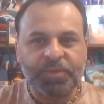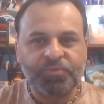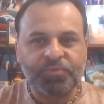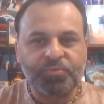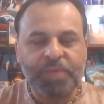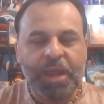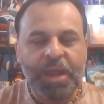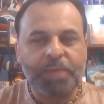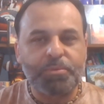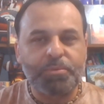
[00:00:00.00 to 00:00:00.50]
Es
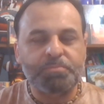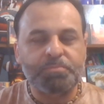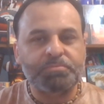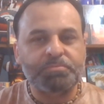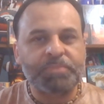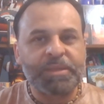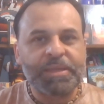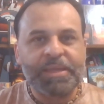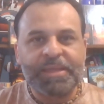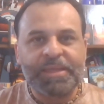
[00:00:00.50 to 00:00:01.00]
un
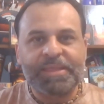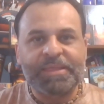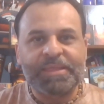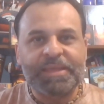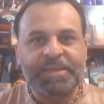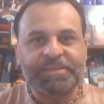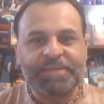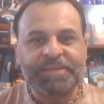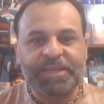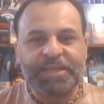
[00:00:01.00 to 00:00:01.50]
álbum
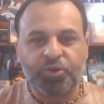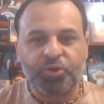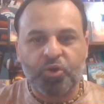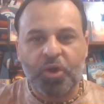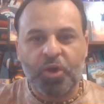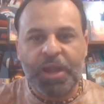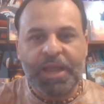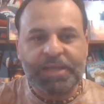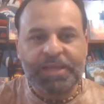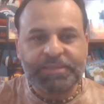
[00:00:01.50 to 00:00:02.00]
de seis
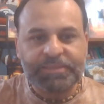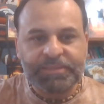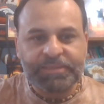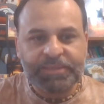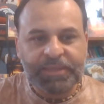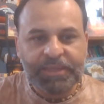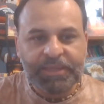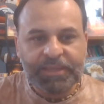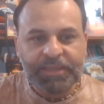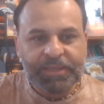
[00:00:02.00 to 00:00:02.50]

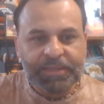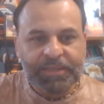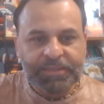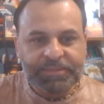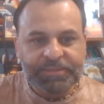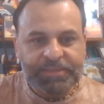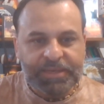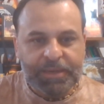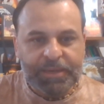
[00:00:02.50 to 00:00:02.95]
rolas, sin